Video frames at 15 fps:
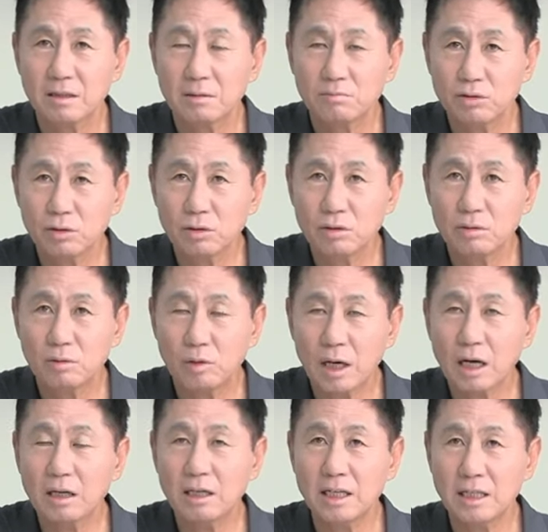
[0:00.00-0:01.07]
분
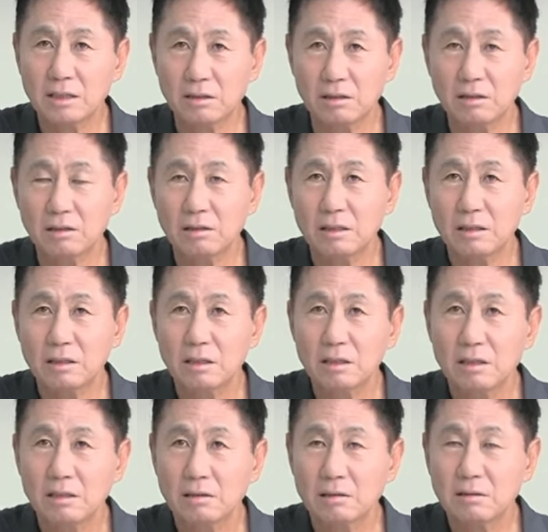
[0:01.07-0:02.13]
화를 내서
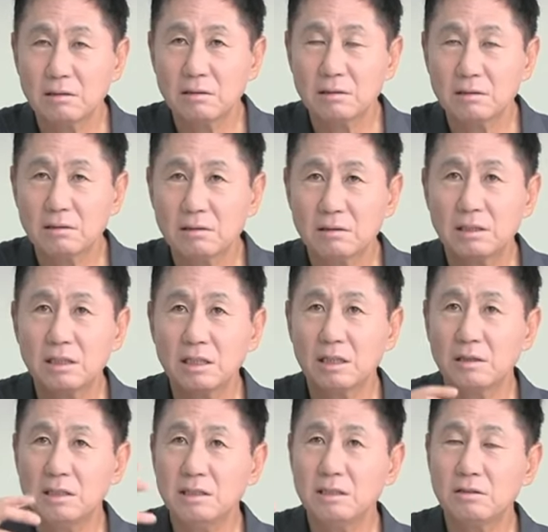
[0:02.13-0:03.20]
그 징계
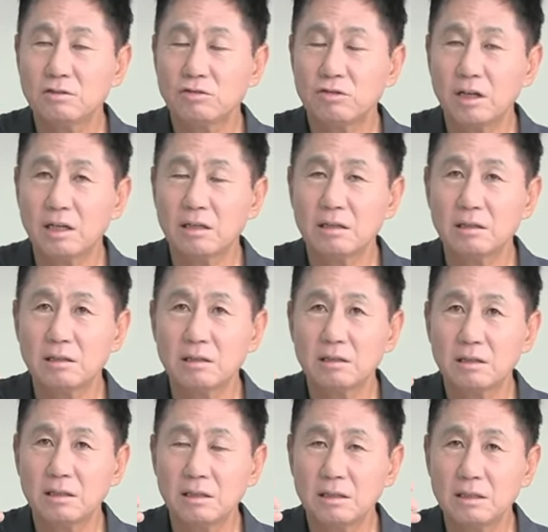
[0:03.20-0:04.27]
인, 중앙
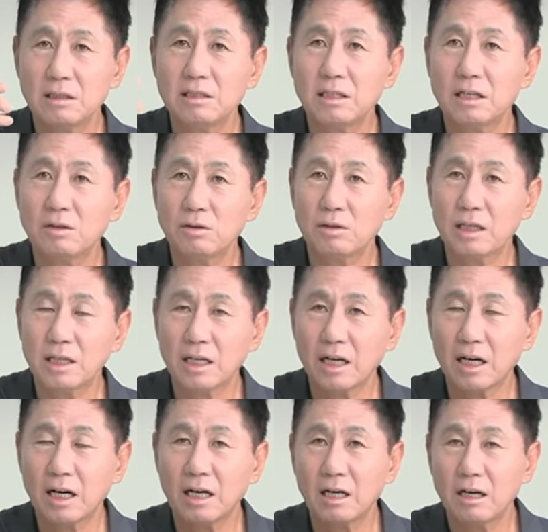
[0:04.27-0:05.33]

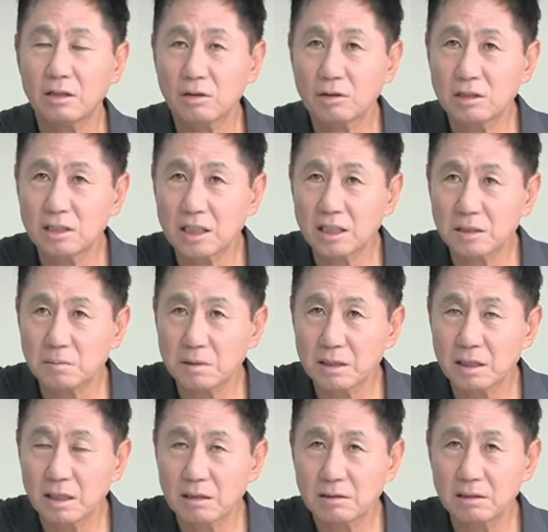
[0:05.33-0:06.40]
인사위원회에다가 넘기지
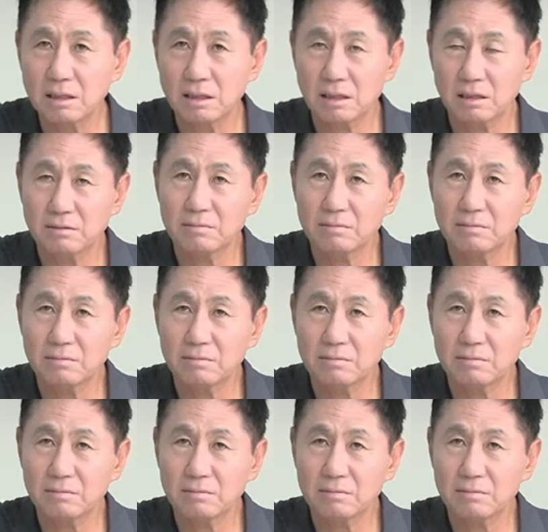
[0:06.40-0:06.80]
않습니까? 그러니까.